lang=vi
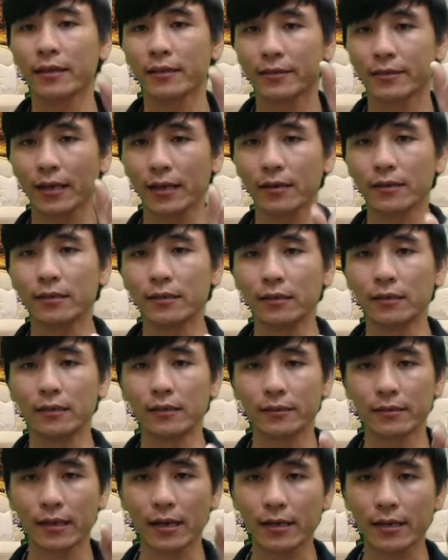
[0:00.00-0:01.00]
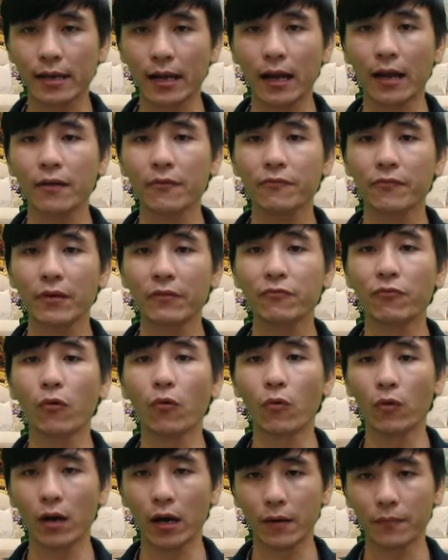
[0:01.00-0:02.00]
chất lượng giá cả phải
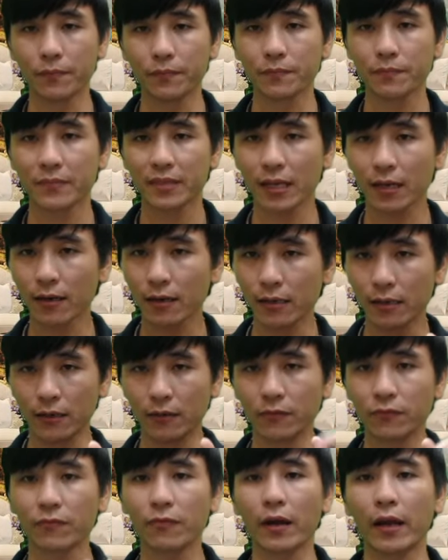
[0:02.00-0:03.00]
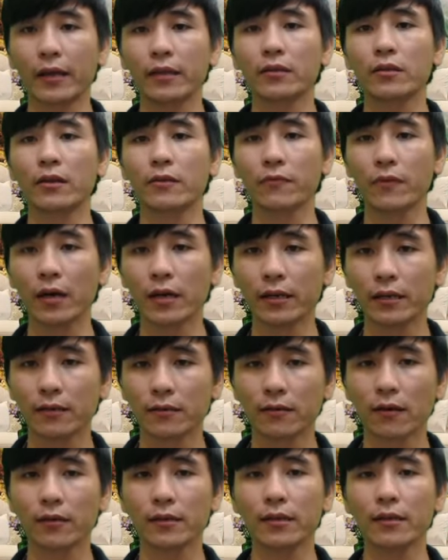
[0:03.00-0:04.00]
phù hợp chất lượng phải tuyệt vời
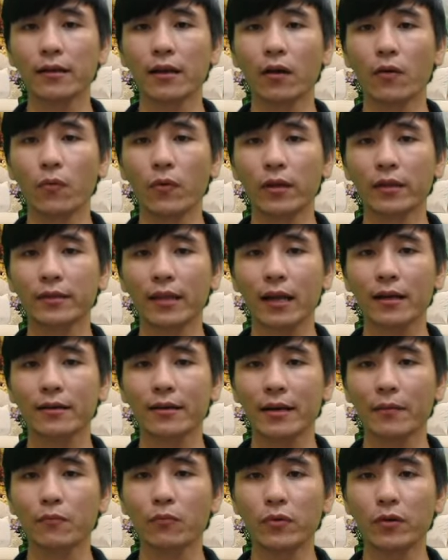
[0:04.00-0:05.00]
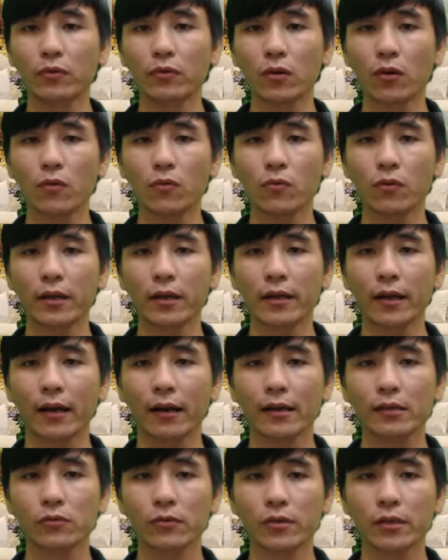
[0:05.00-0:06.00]
đó chính là nguyên tắc năm yếu tố của kỳ lân
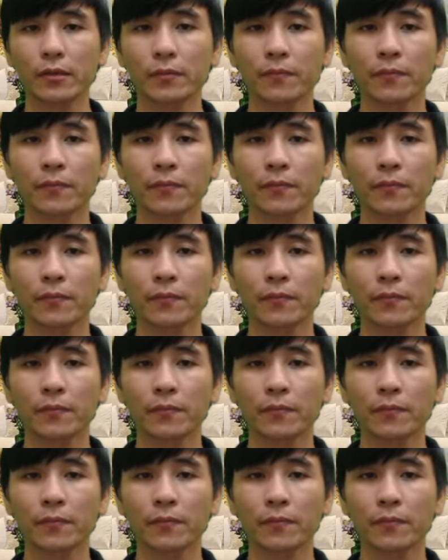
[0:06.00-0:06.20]
luxury